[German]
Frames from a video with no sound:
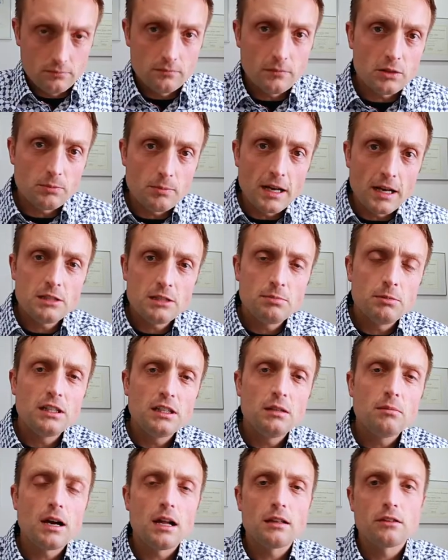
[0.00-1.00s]
Was meine ich mit
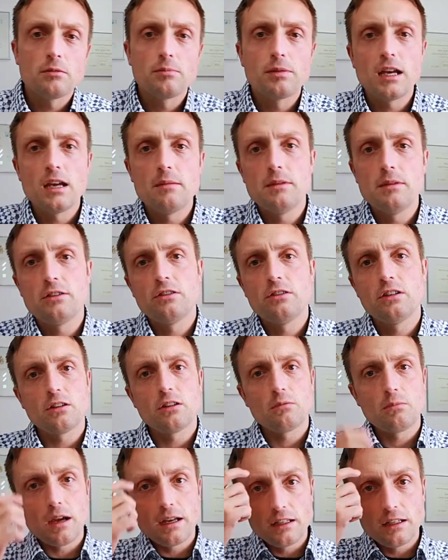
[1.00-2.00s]
Demand-Supply-Matchen?
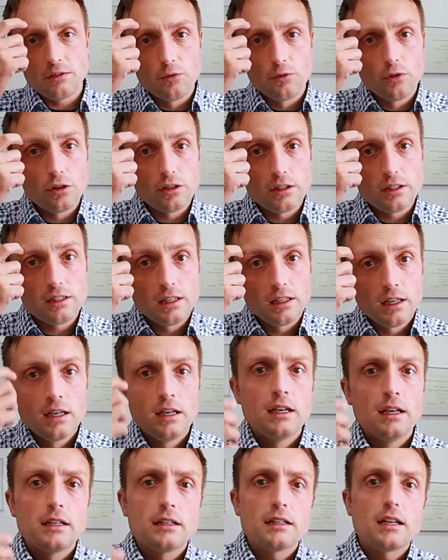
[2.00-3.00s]
Dann meine ich wirklich,
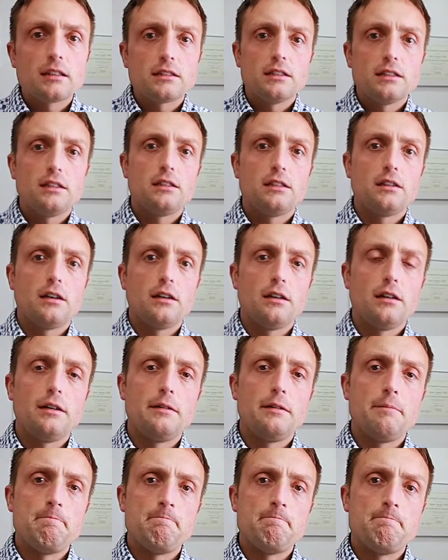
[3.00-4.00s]
dass ich
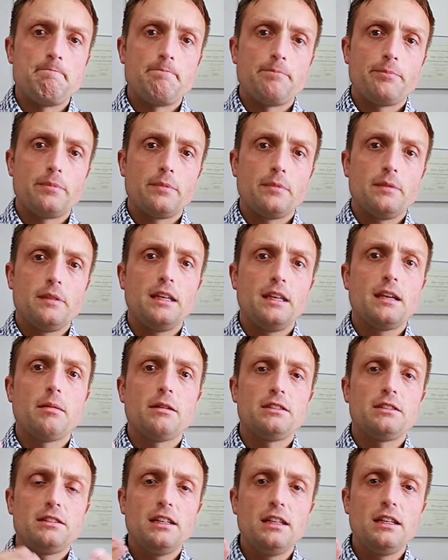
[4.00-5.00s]
ähm, die
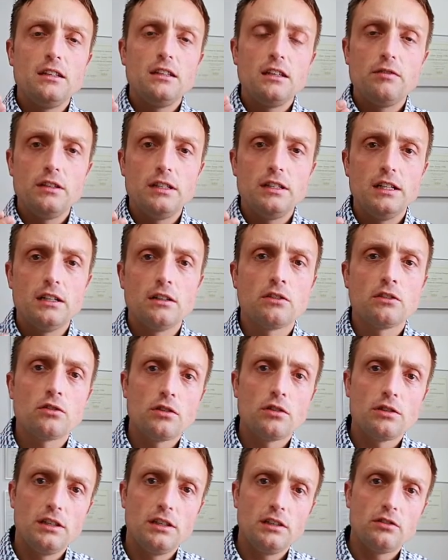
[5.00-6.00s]
Kapazität nivellieren
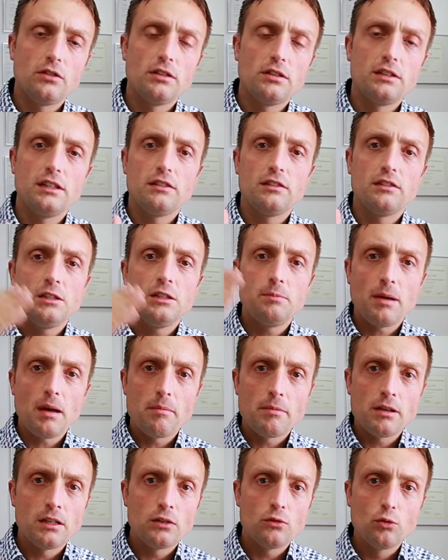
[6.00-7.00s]
sollte. Ich sollte jetzt nicht
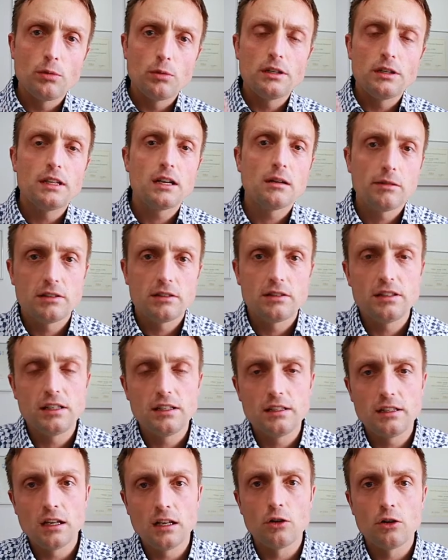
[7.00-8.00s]
permanent über die
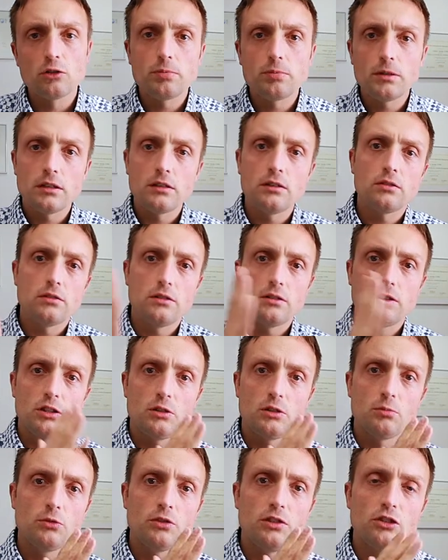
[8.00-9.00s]
Kapazität hinaus planen, sondern
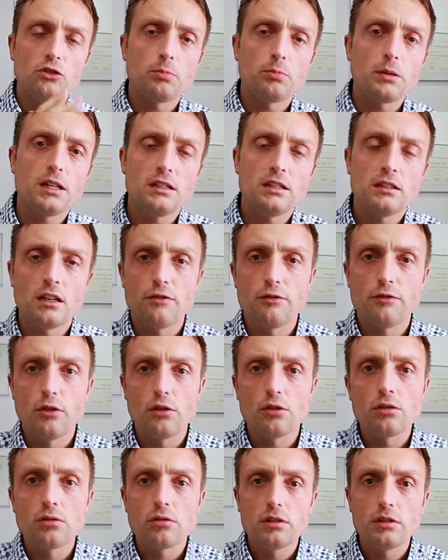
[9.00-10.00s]
ich muss entsprechend nach
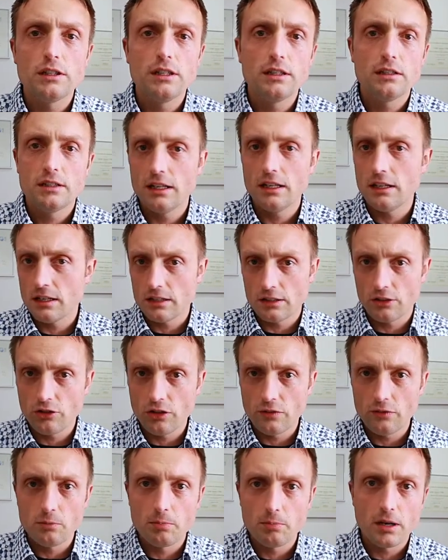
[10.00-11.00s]
vorne rollieren, je nach
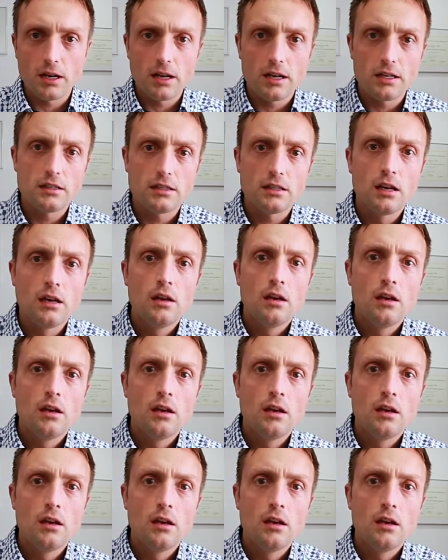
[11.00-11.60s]
Geschäftsbereich,